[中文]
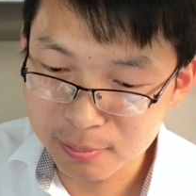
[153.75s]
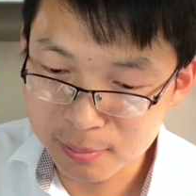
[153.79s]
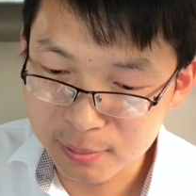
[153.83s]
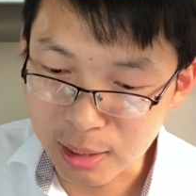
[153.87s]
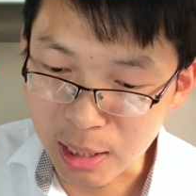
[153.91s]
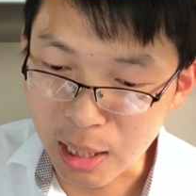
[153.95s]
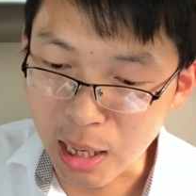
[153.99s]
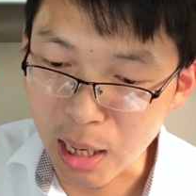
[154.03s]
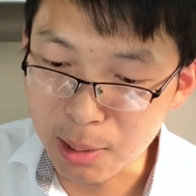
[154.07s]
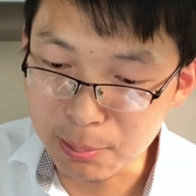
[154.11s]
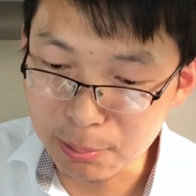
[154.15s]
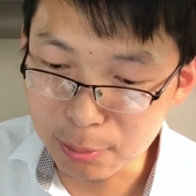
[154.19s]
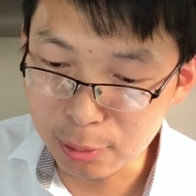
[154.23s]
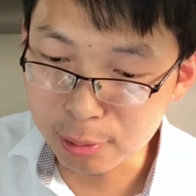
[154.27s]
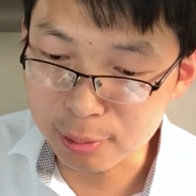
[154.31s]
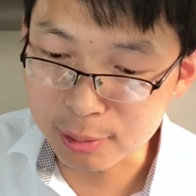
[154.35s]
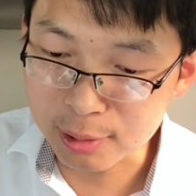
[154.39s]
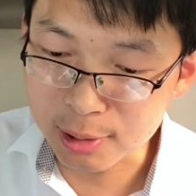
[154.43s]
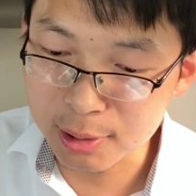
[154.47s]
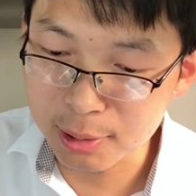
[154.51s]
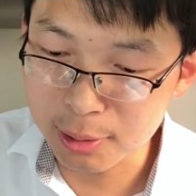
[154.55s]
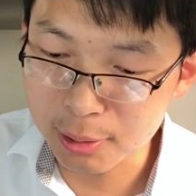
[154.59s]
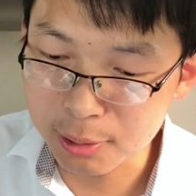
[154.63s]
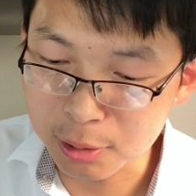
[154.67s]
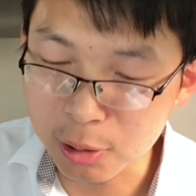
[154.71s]
航母
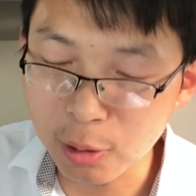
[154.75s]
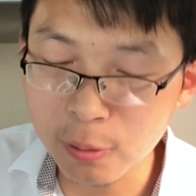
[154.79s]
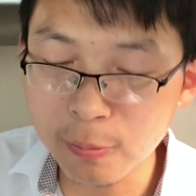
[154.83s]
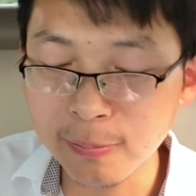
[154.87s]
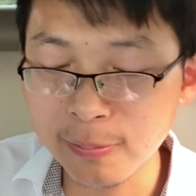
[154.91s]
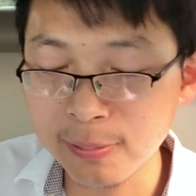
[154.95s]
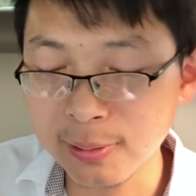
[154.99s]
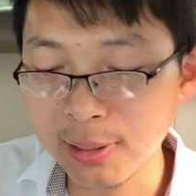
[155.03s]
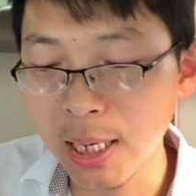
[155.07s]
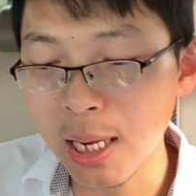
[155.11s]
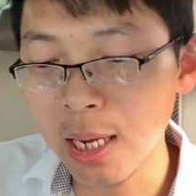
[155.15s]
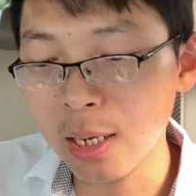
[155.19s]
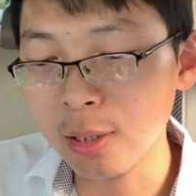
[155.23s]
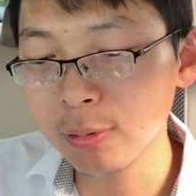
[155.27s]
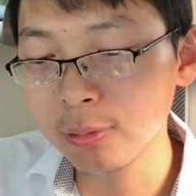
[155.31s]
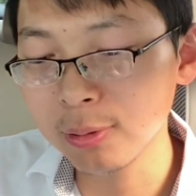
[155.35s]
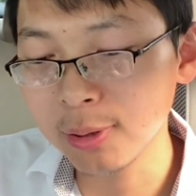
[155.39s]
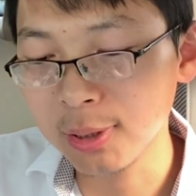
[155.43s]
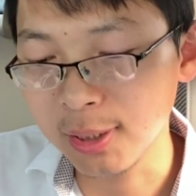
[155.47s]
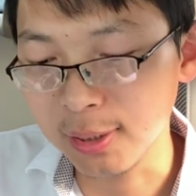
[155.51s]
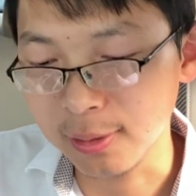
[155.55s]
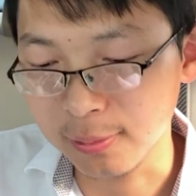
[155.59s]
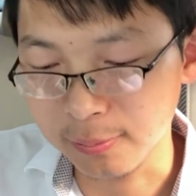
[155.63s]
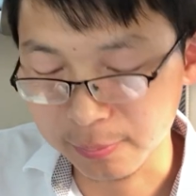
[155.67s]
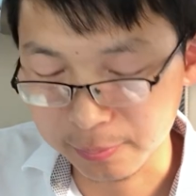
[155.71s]
是豆腐渣工
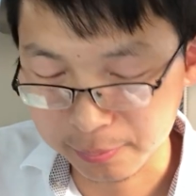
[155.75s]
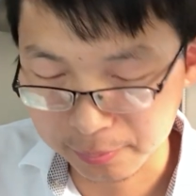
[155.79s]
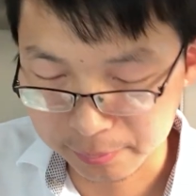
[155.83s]
程。